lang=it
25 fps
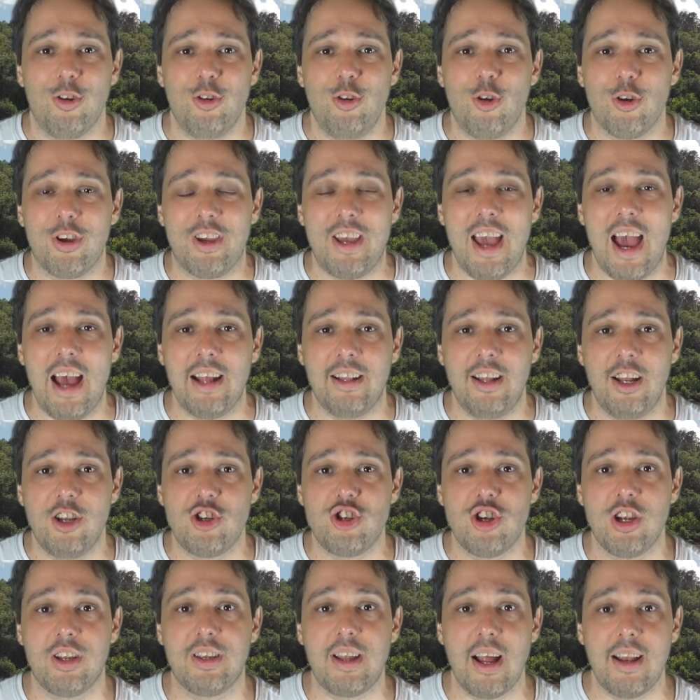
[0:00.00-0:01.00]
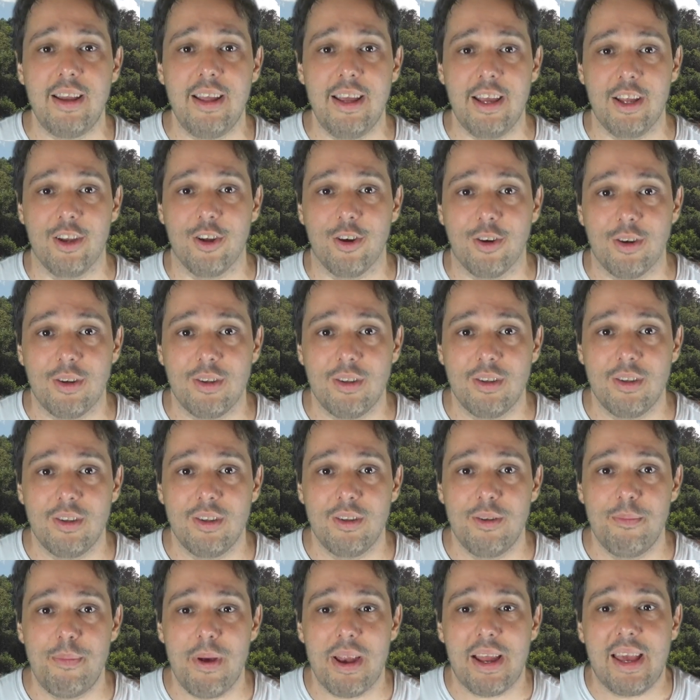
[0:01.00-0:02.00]
lo chiede il cittadino,
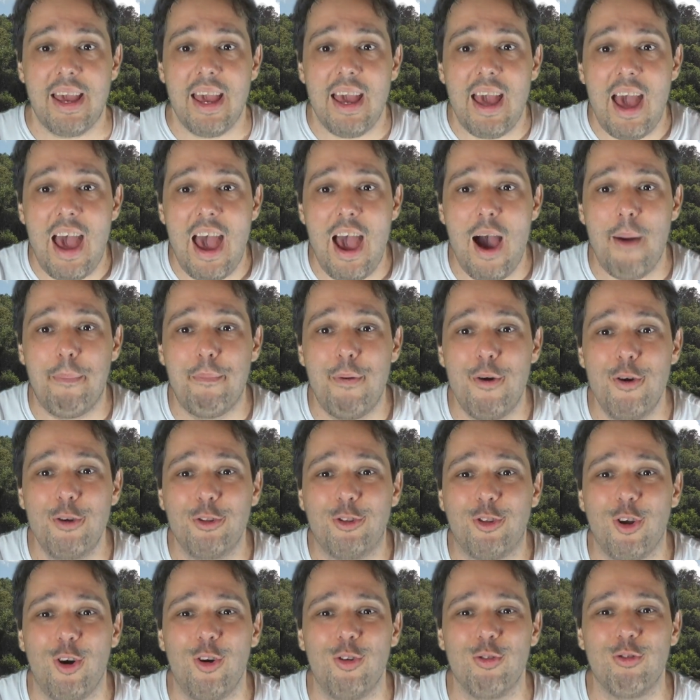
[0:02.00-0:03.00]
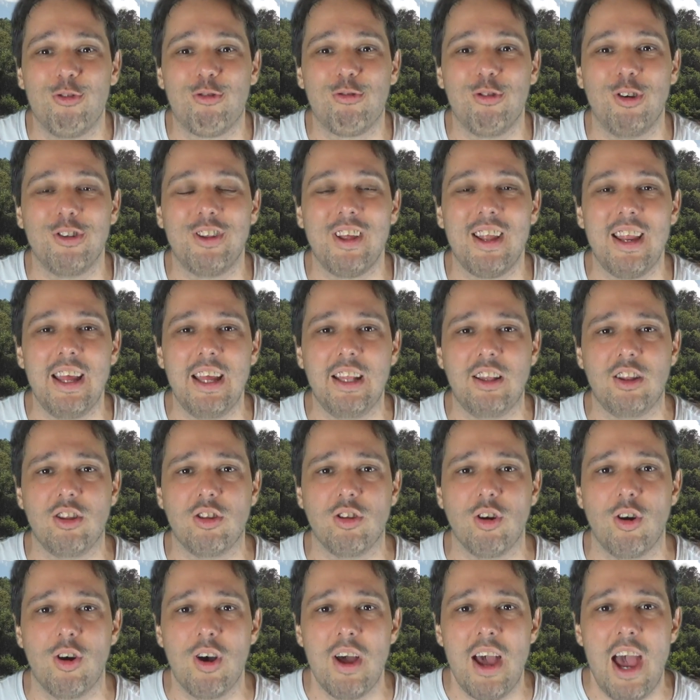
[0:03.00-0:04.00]
perché è appunto un suo
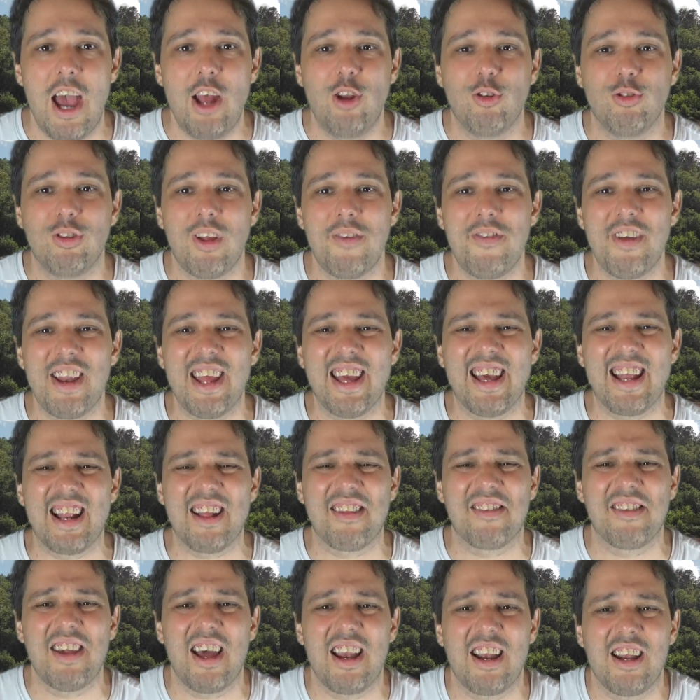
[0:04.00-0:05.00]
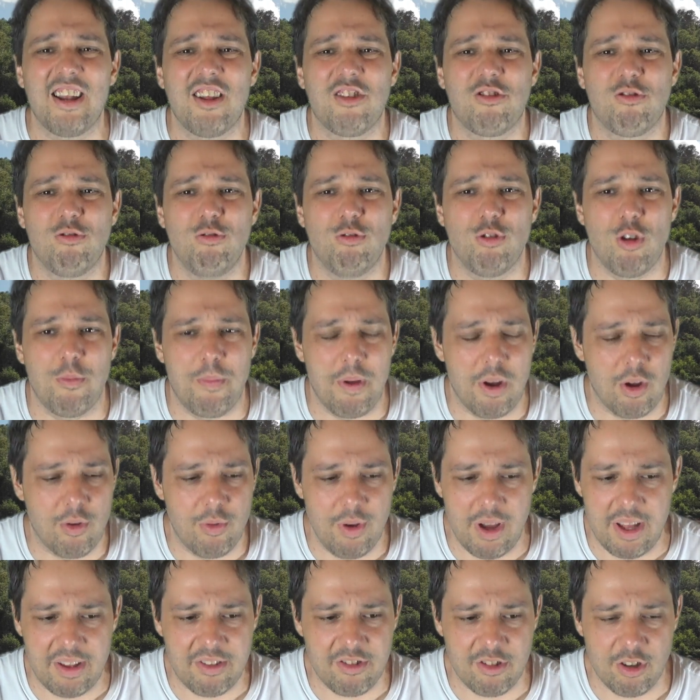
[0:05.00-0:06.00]
diritto e non deve ringraziare nessuno per
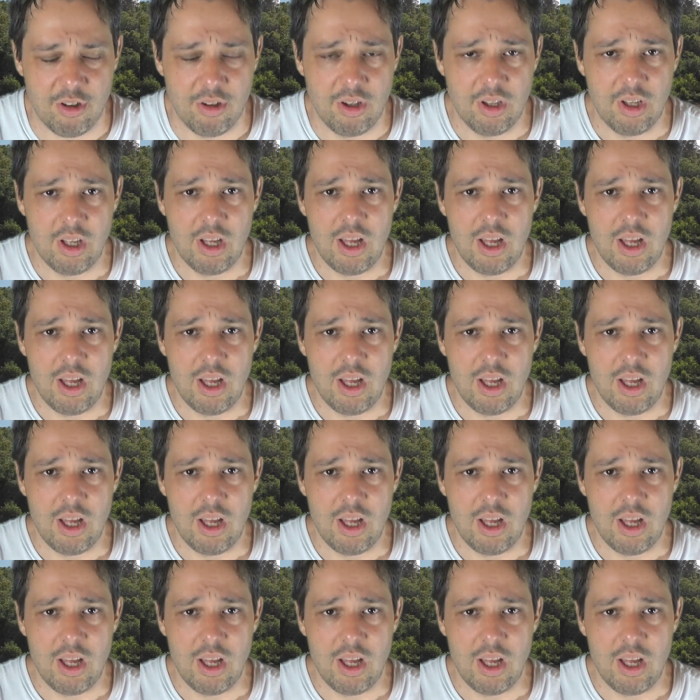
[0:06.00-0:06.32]
questo.